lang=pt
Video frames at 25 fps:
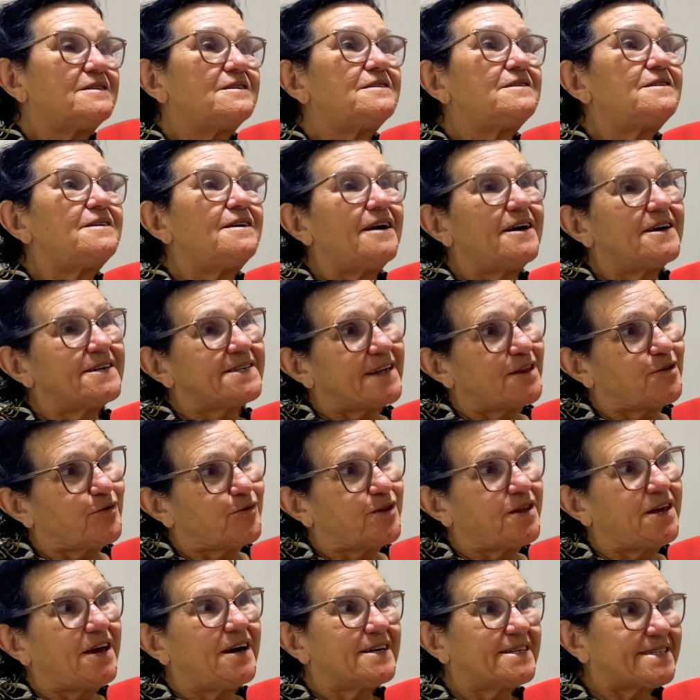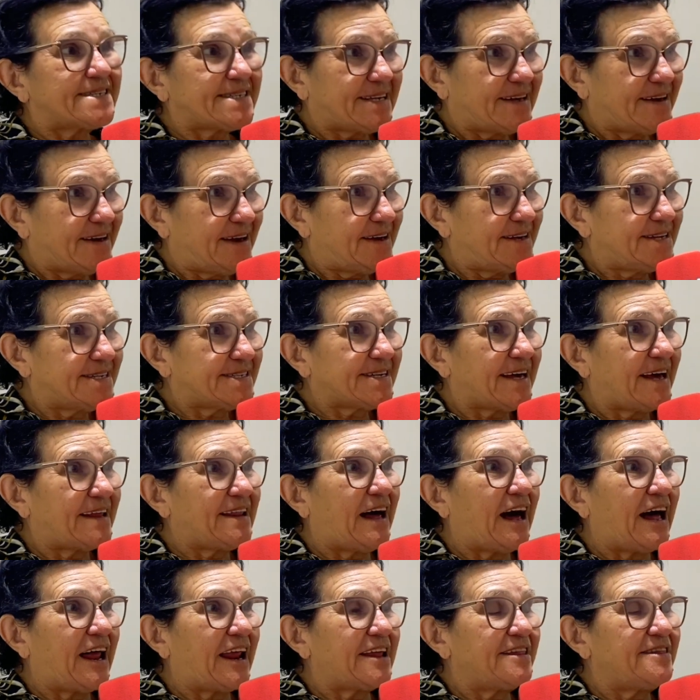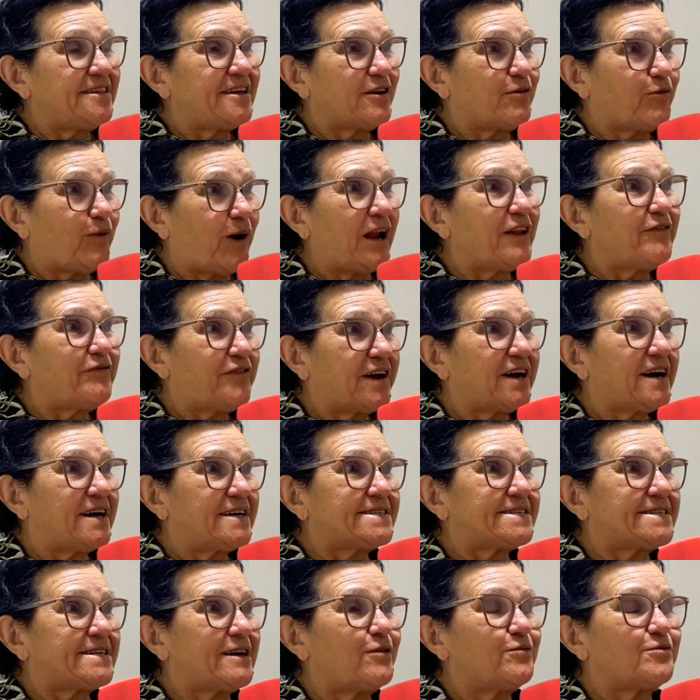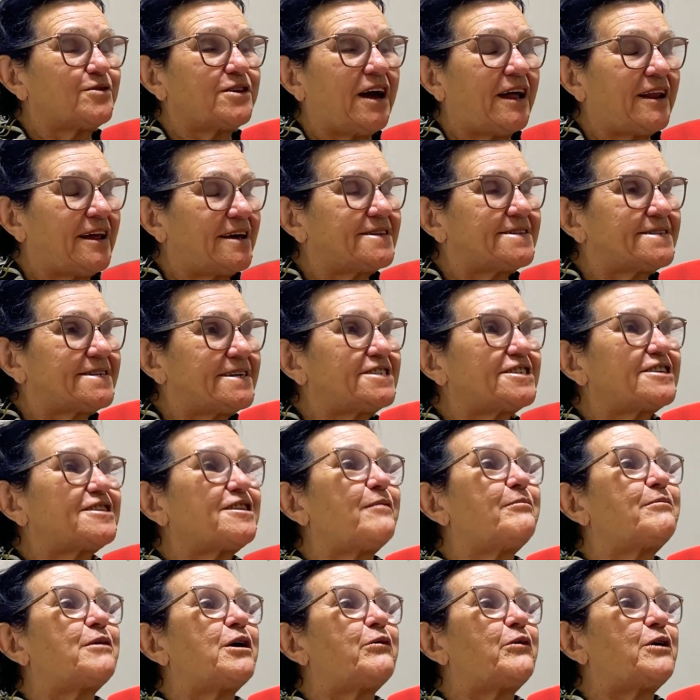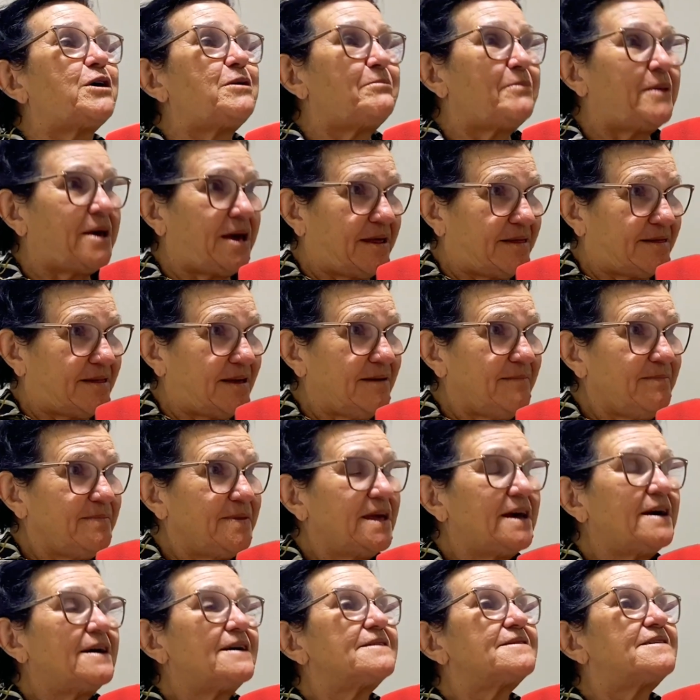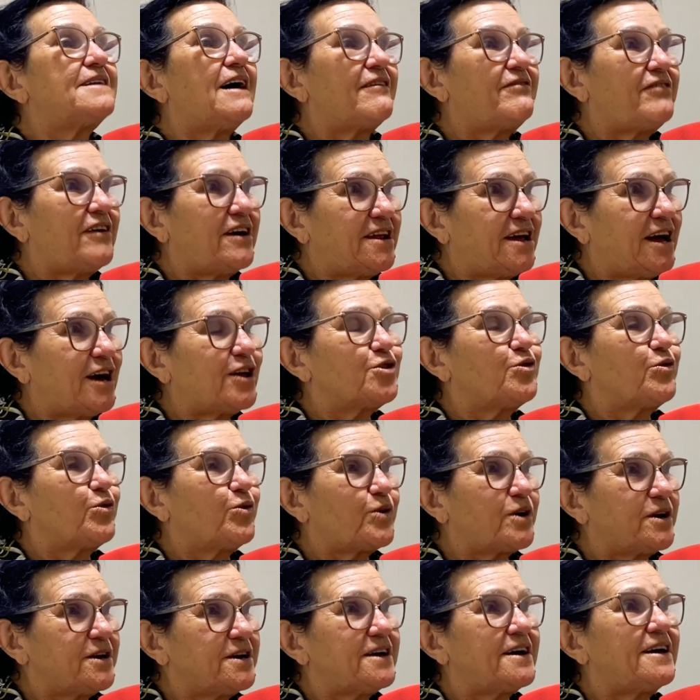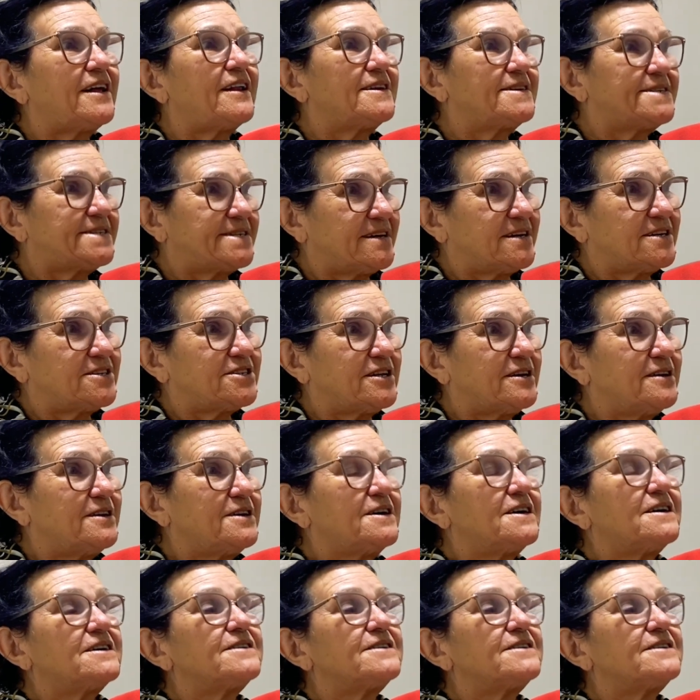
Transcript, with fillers: E essa do dia 6, que é na área de qualificação de eletricista, também é uma emenda da vereadora Elisângela.